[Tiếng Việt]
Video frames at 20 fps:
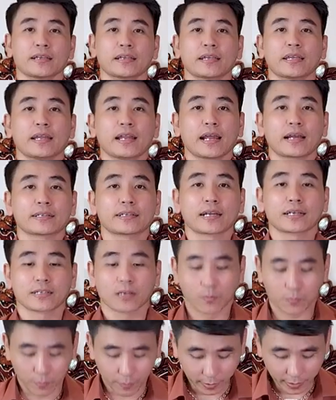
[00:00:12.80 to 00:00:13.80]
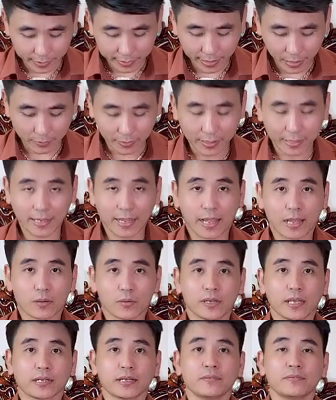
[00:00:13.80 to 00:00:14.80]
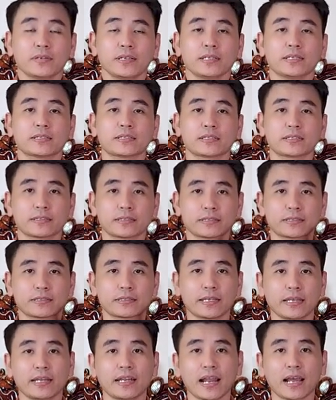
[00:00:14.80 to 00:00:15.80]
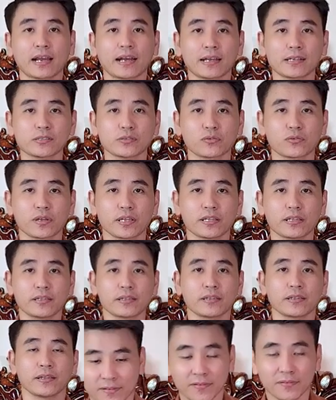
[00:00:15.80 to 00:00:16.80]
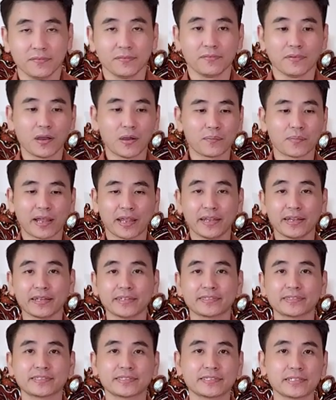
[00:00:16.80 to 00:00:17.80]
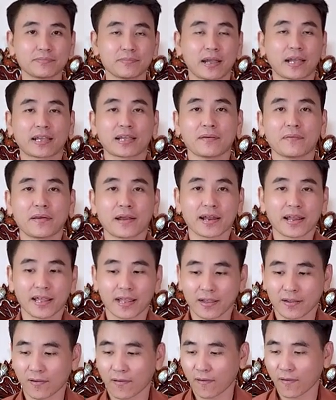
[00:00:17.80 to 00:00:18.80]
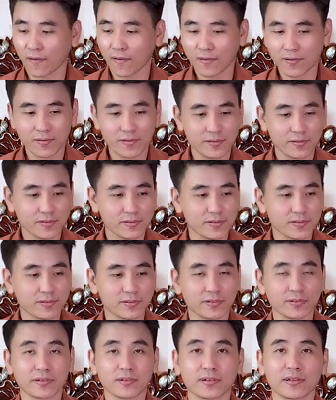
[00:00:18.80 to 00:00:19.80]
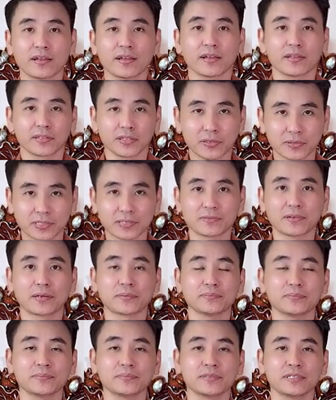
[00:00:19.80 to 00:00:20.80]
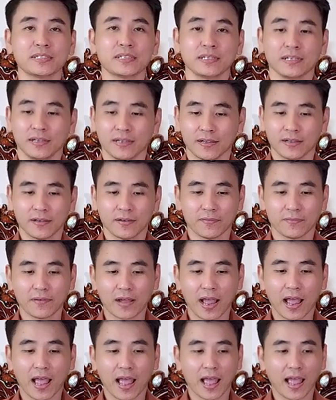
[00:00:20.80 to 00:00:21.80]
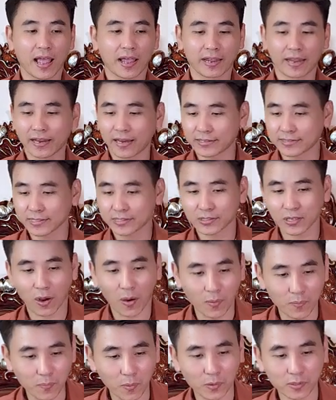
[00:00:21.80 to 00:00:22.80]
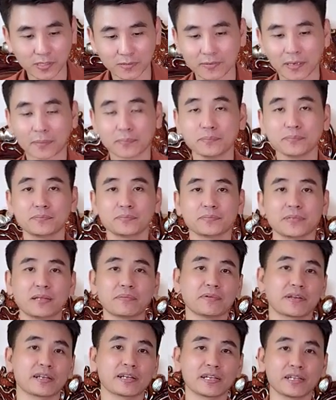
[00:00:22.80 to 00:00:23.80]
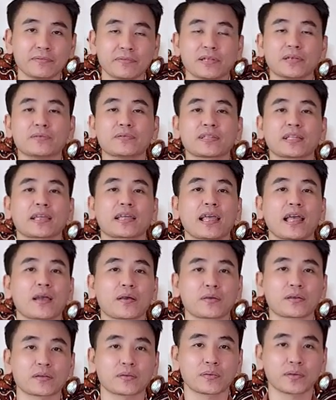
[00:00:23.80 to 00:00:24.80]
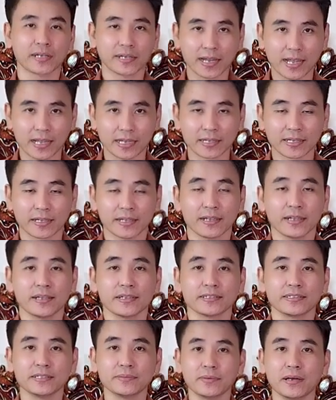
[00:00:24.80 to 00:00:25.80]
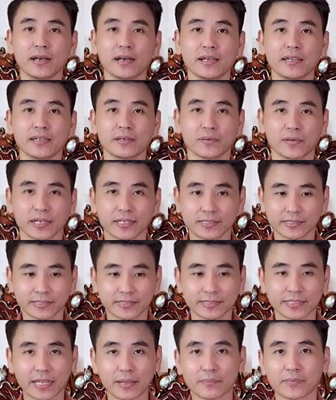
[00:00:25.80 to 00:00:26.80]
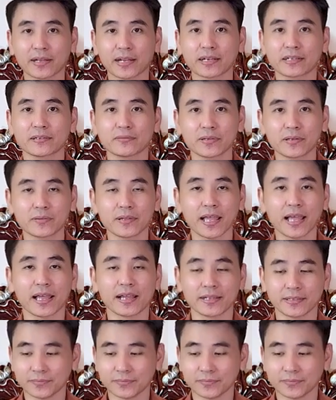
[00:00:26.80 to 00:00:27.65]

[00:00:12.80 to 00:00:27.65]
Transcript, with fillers: Kỳ Lăng trân trọng kính chào tất cả quý khách đến với Kỳ Lăng Luxury Và hôm nay trước mặt camera có nhiều sản phẩm Và Kỳ Lăng sẽ chọn một sản phẩm để mình review với tất cả quý khách hàng Xin mời quý khách xem Kỳ Lăng review nhé à,